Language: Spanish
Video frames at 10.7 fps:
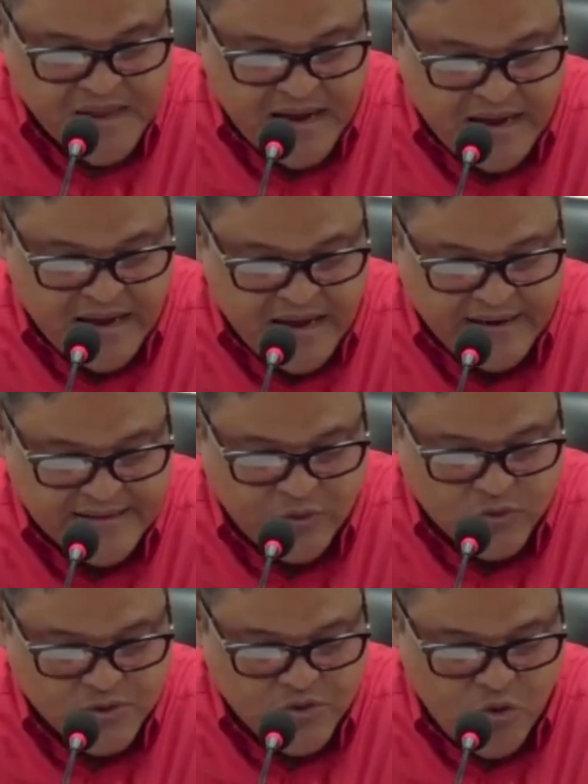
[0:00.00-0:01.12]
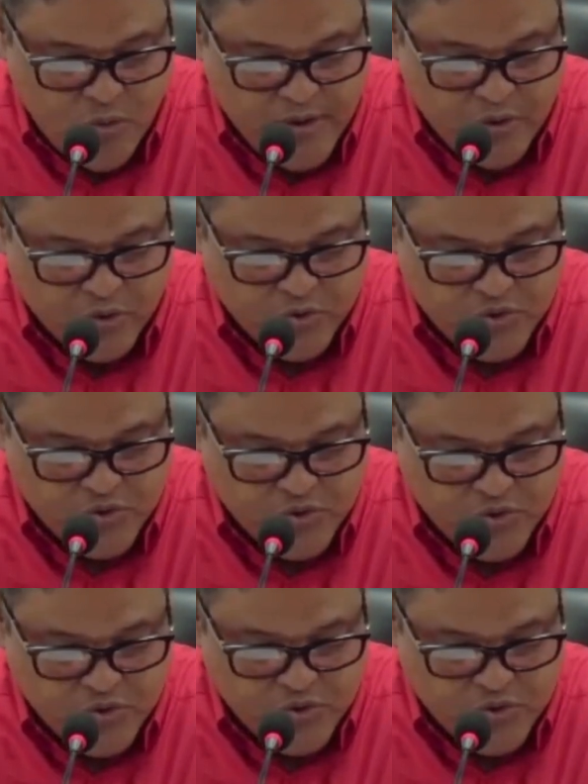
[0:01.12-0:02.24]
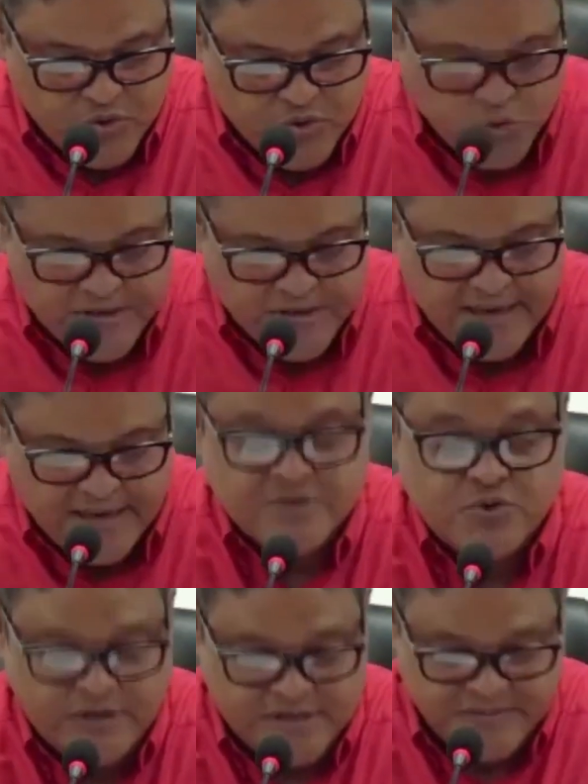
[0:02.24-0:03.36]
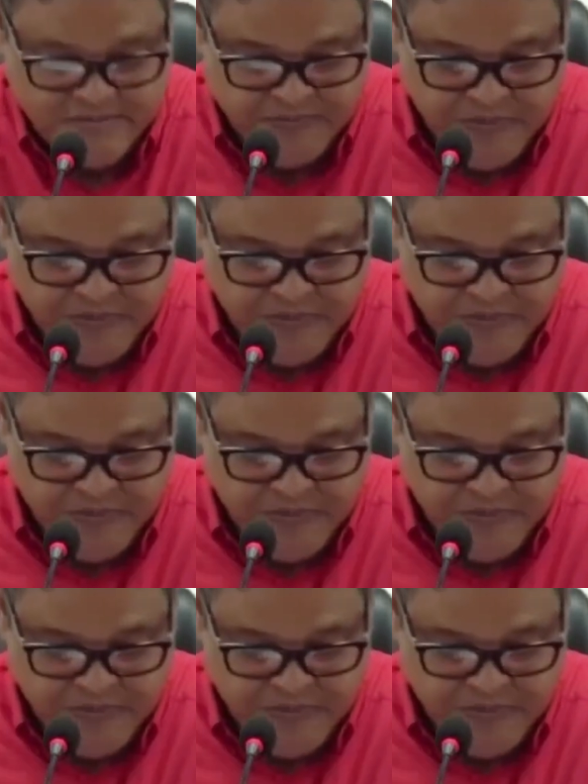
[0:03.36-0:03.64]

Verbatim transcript: ha realizado 5.808 fiscalizaciones